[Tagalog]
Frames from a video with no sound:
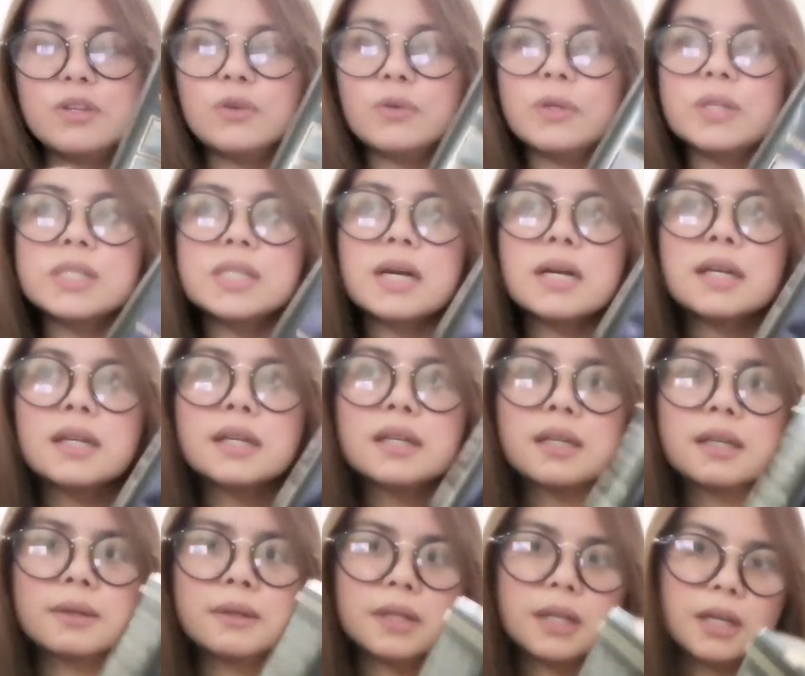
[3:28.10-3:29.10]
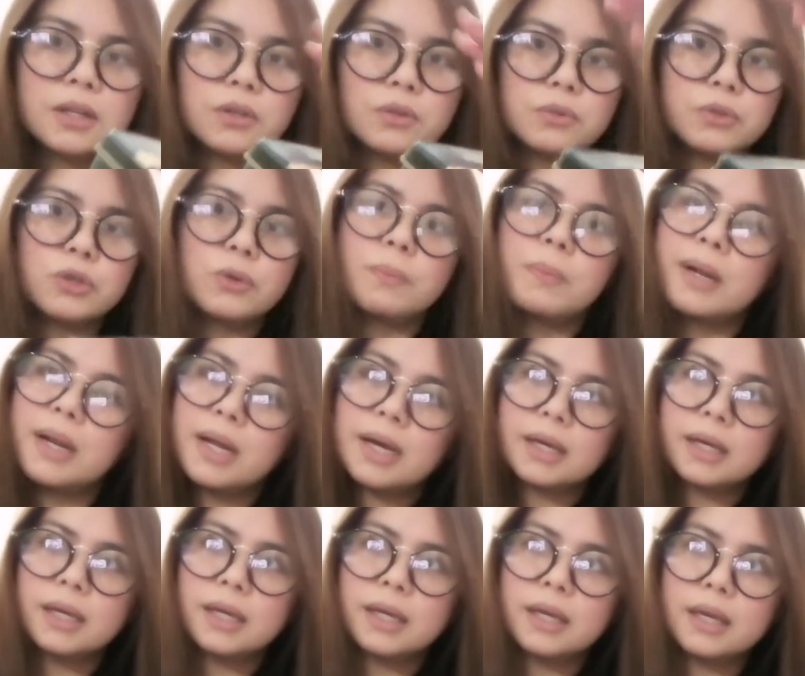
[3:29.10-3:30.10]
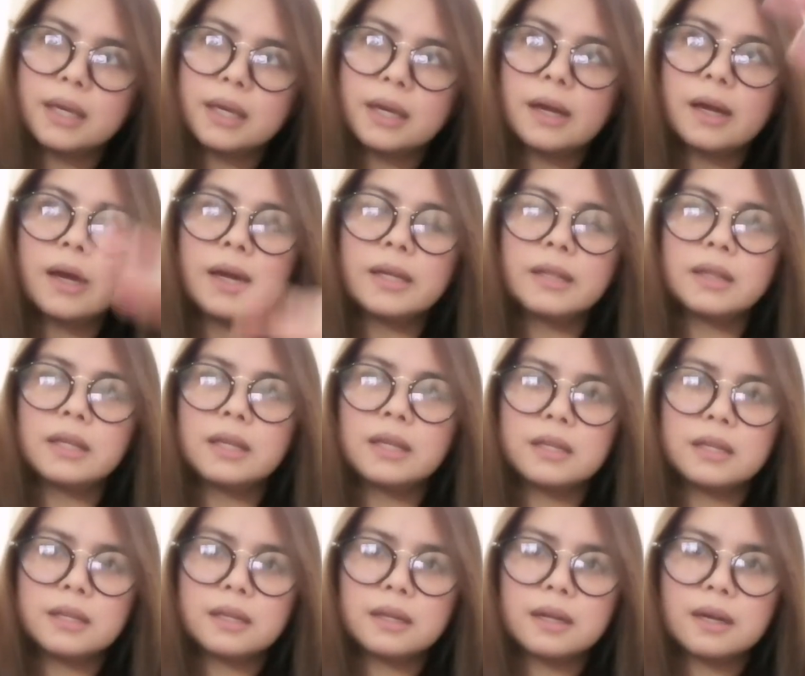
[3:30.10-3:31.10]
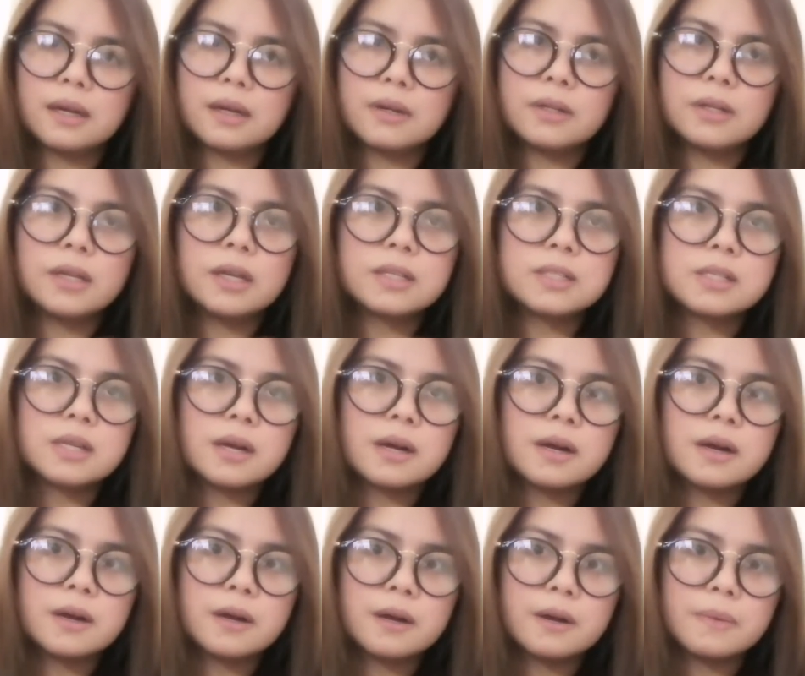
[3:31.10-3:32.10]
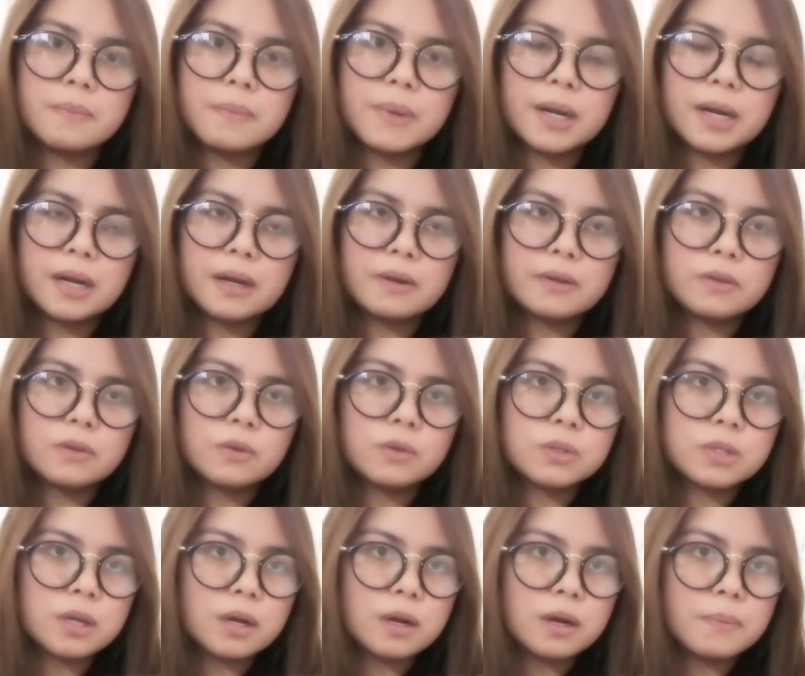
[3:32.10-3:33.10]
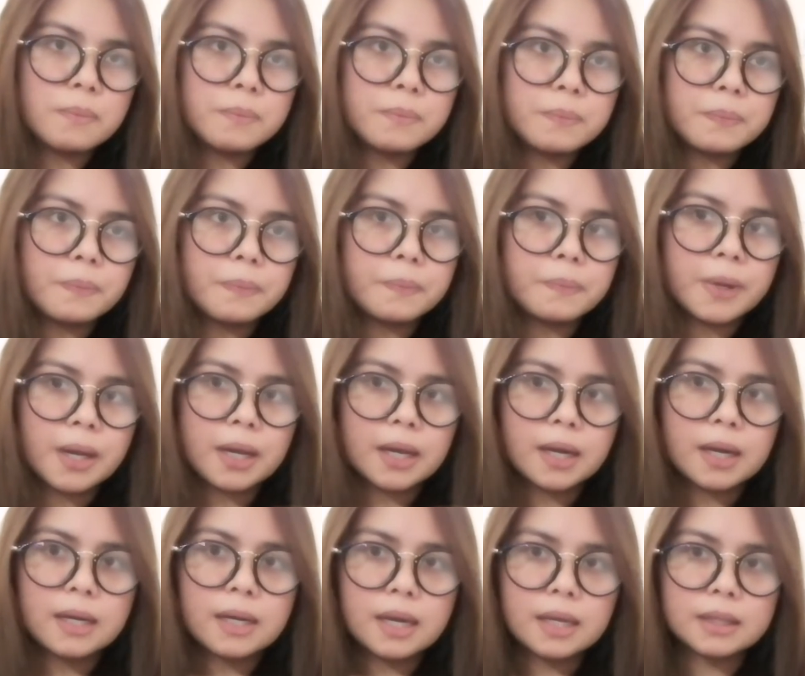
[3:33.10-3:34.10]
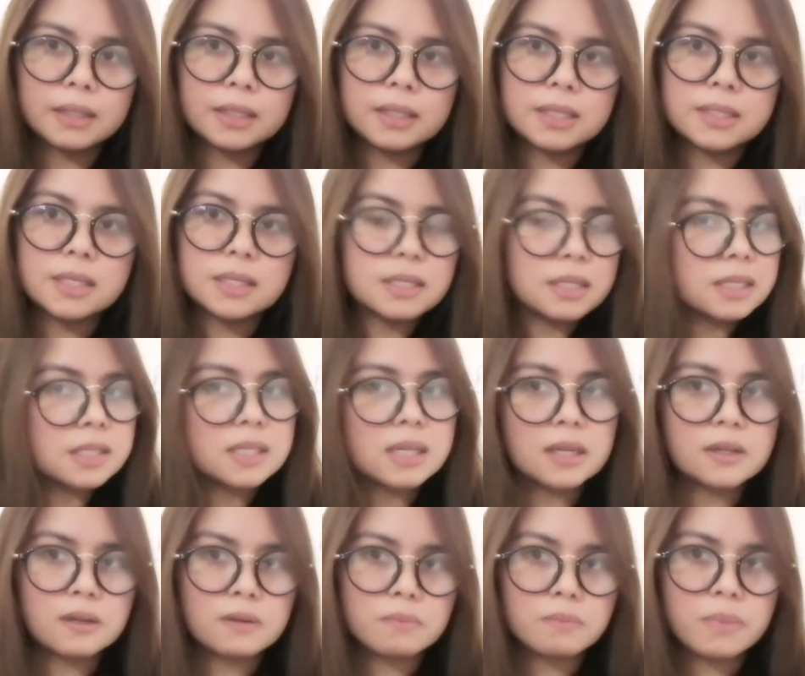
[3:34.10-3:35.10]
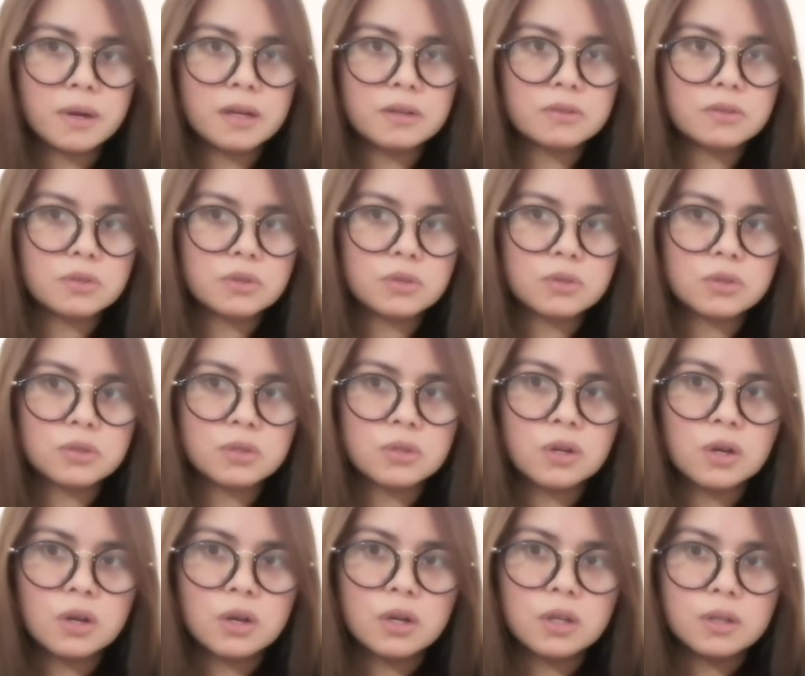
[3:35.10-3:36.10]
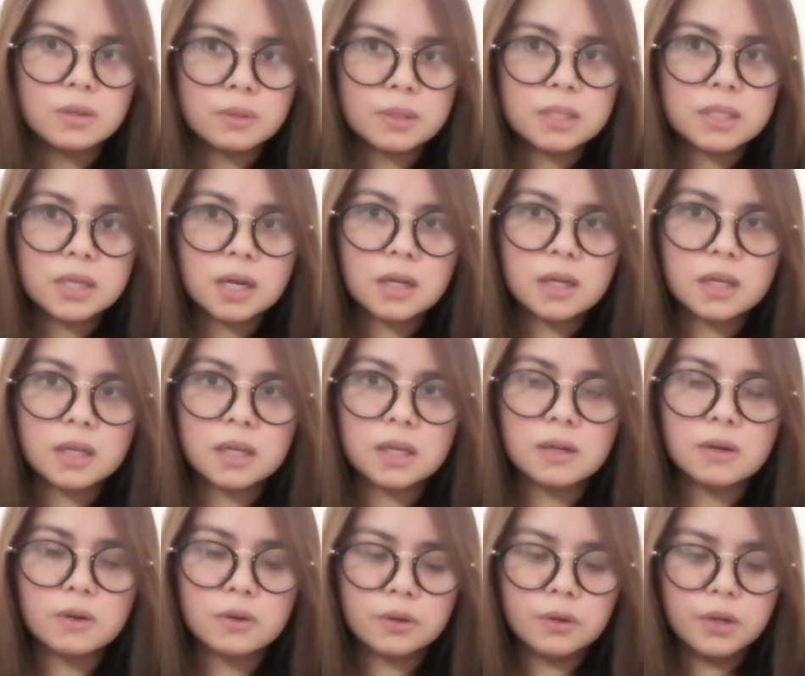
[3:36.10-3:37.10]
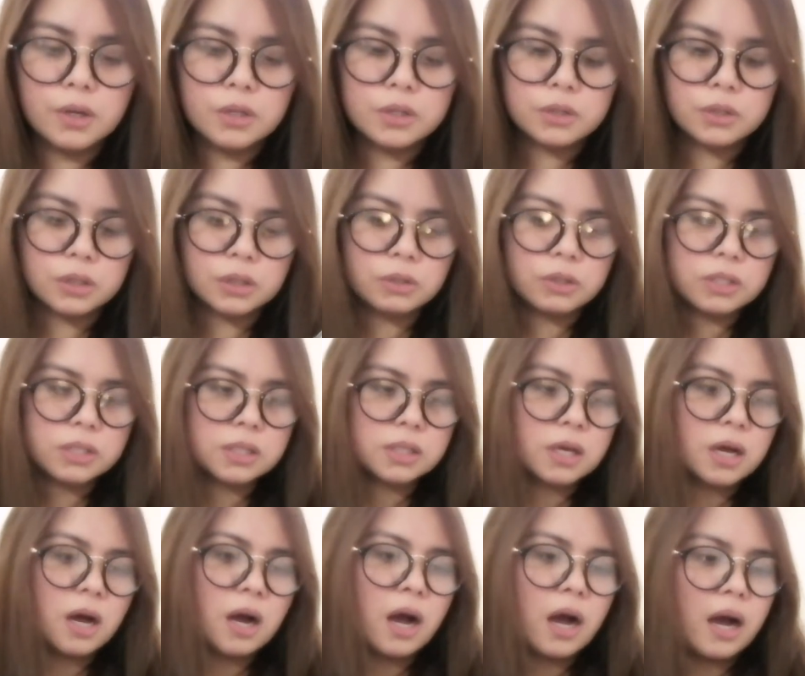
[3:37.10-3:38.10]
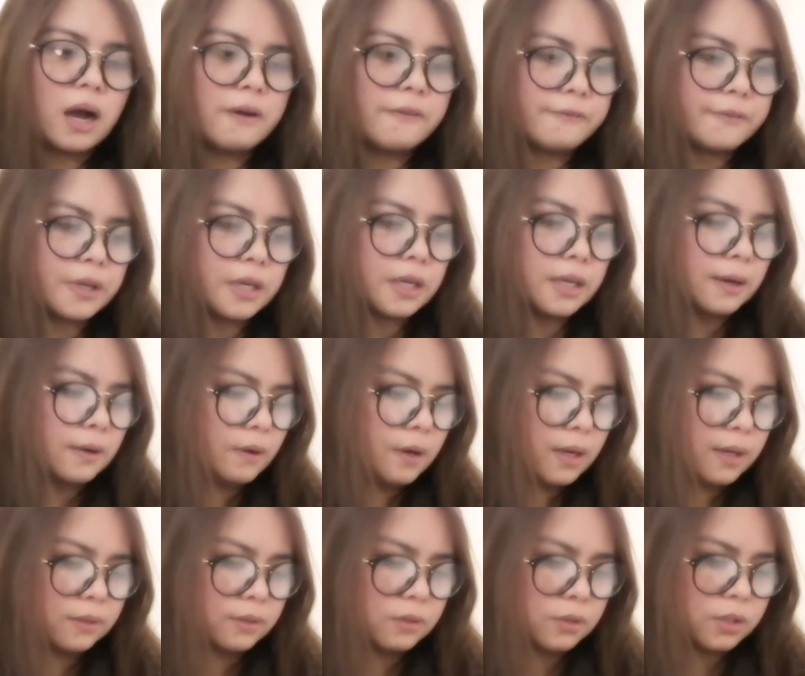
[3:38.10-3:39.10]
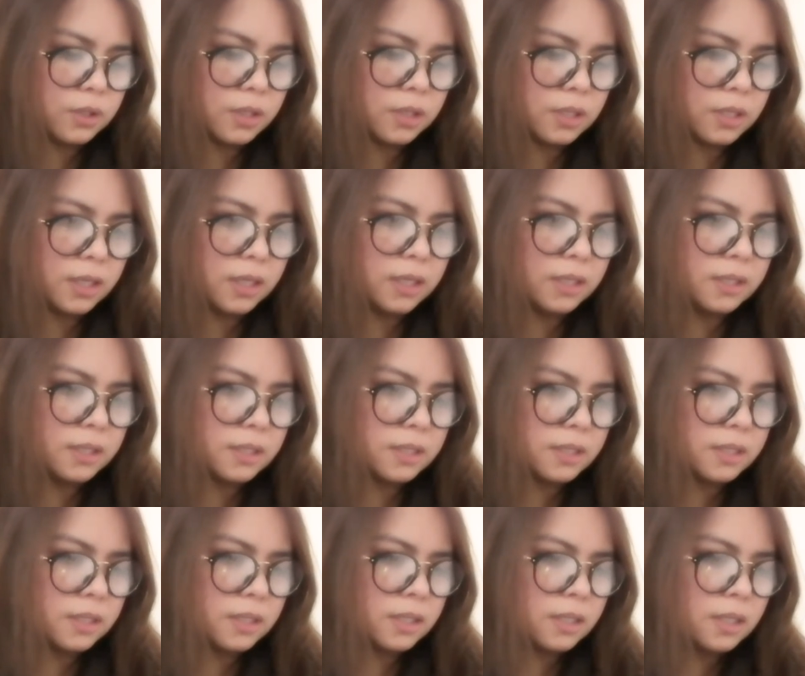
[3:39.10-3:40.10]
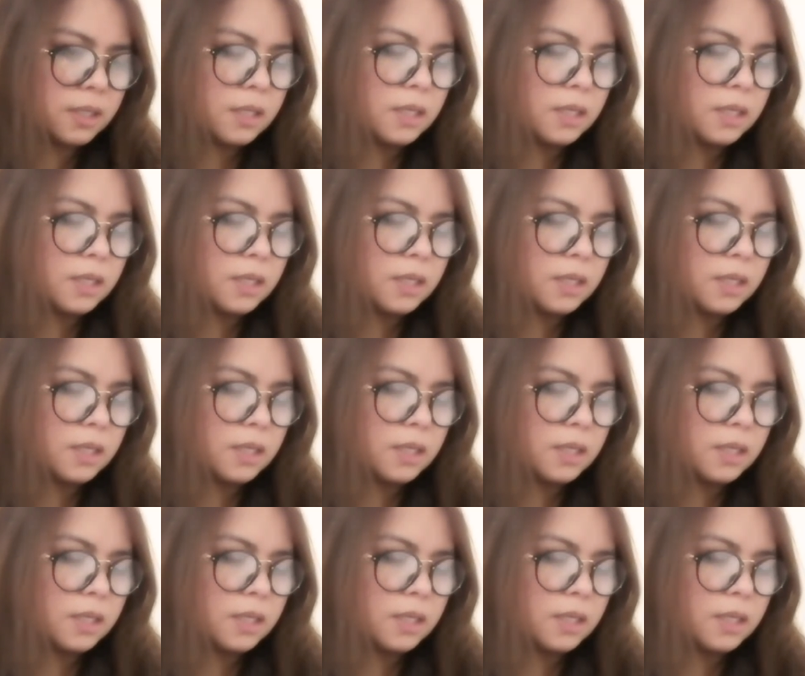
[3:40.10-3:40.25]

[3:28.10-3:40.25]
Yung isang ganun, yung malaki, ay tilira, nasa, parang, kung sa pera natin, nasa 600 pesos, yung isang kilo. So, ito is half kilo lang to siya, guys.